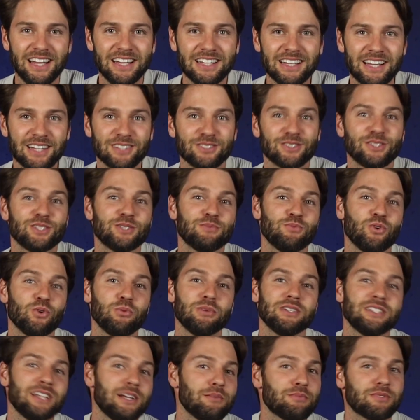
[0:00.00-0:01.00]
kannst du diese
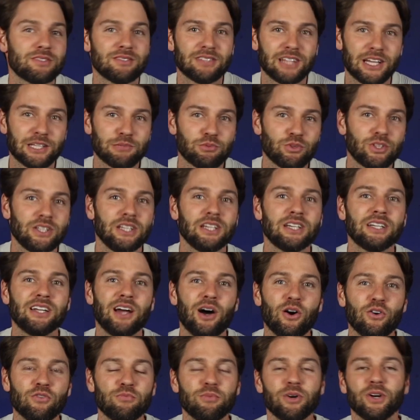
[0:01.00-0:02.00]
Möbel selbst transportieren,
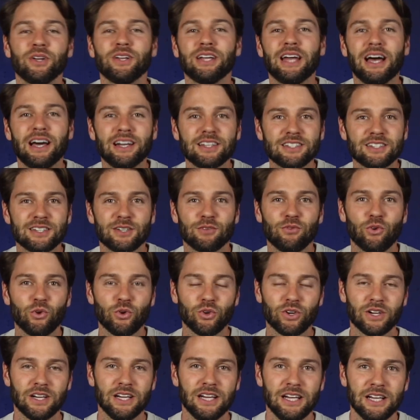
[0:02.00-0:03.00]
aufbauen, alles in der
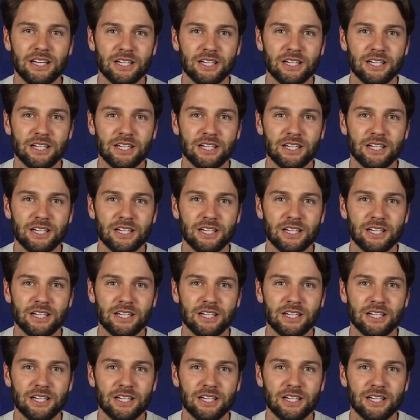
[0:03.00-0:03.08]
Wohnung